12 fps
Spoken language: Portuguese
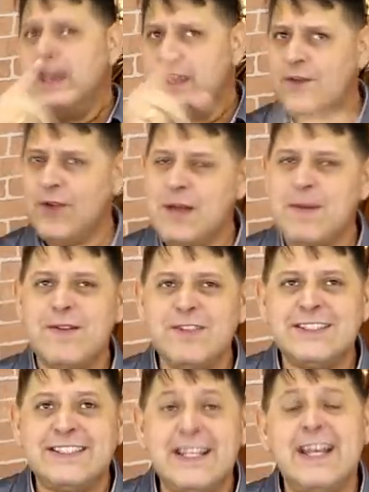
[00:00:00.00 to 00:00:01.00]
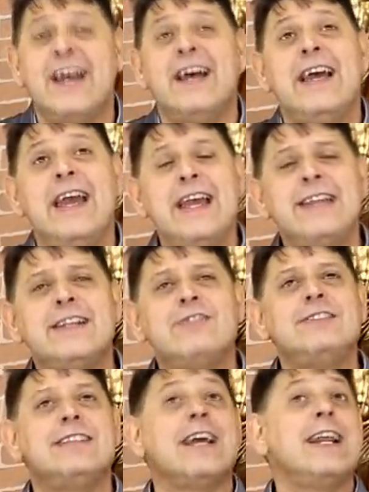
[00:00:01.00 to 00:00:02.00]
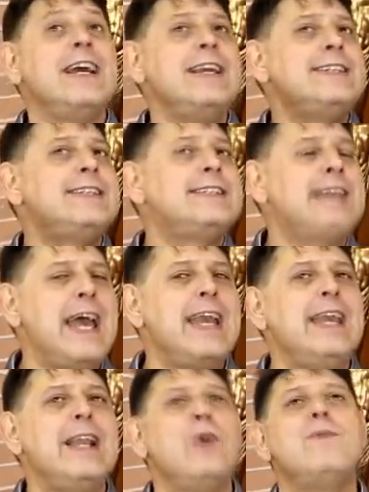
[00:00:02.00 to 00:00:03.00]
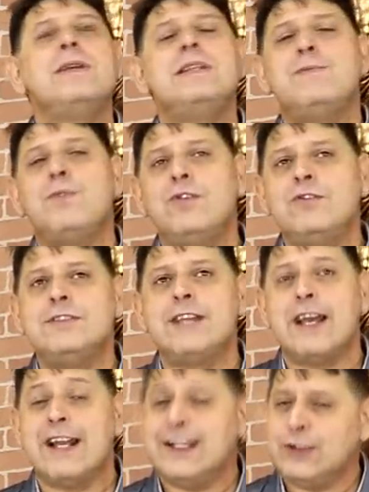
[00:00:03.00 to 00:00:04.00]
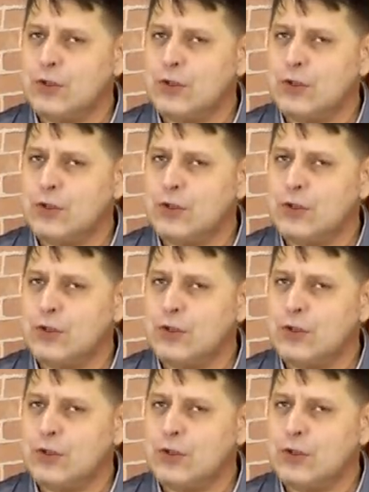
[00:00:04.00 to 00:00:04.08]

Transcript: E eu vou lembrar você, entra no Instagram e segue lá o Mãe de Boa no Instagram,